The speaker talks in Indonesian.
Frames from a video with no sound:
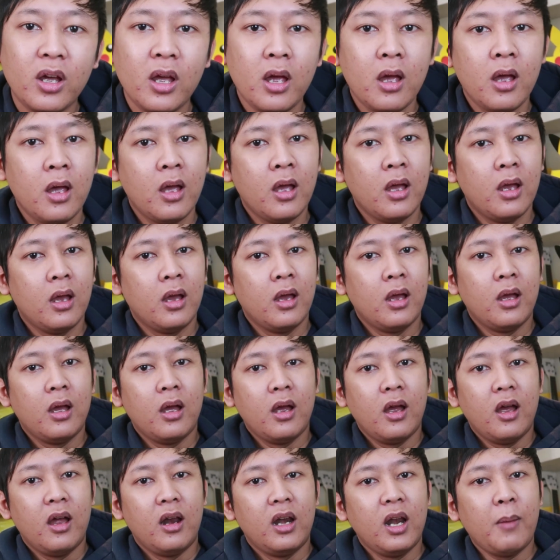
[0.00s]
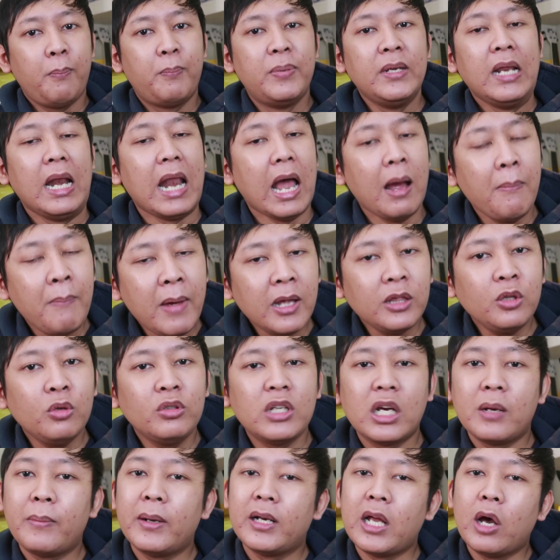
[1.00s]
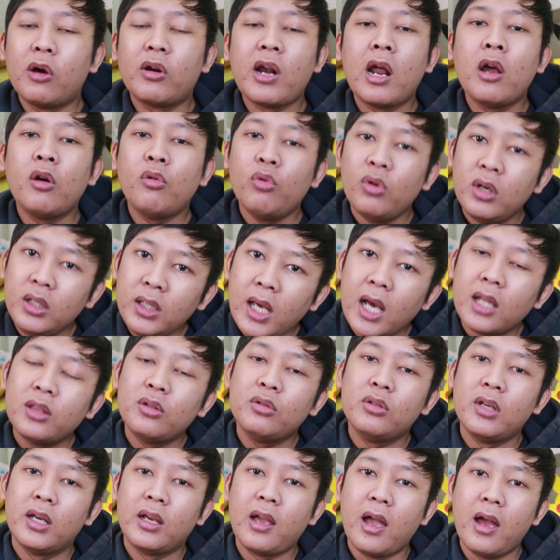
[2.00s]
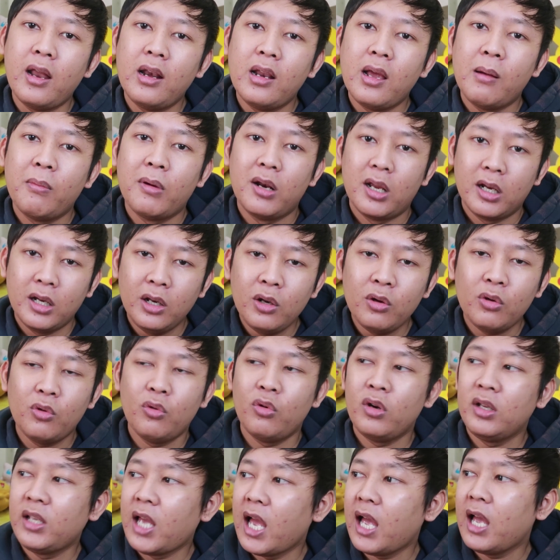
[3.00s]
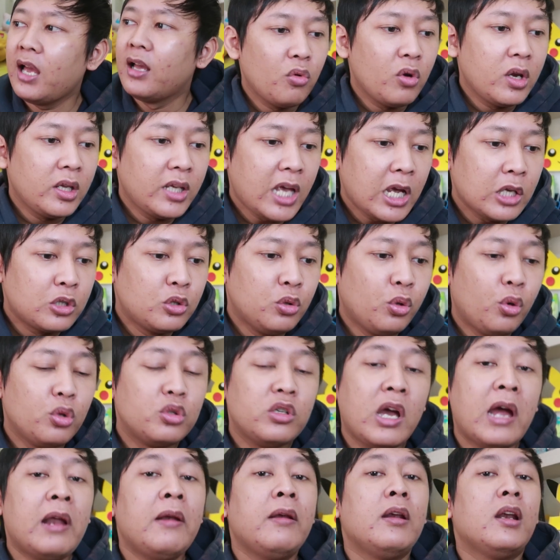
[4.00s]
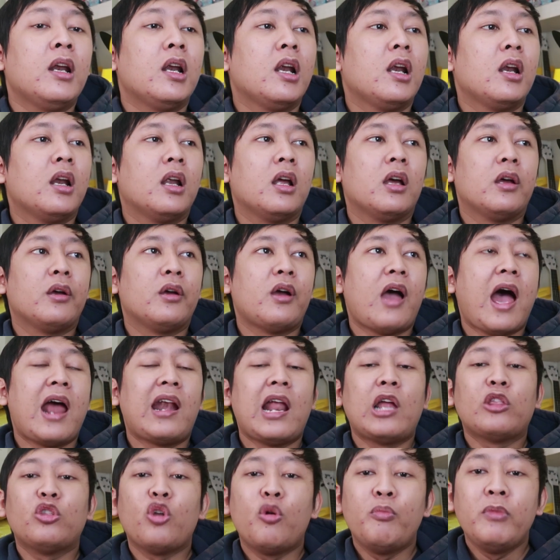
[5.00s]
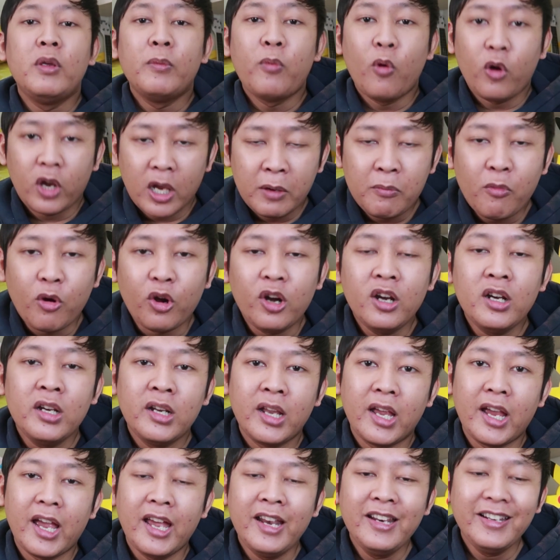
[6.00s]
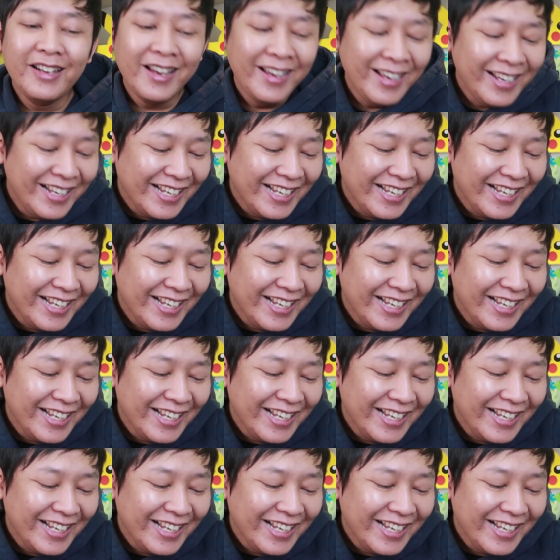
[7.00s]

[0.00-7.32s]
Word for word: loh lebih lama tuh daripada orang kuliah tuh ya kan apalagi lu kuliah kuliah jurusan uh, anatomi Pokemon ya kan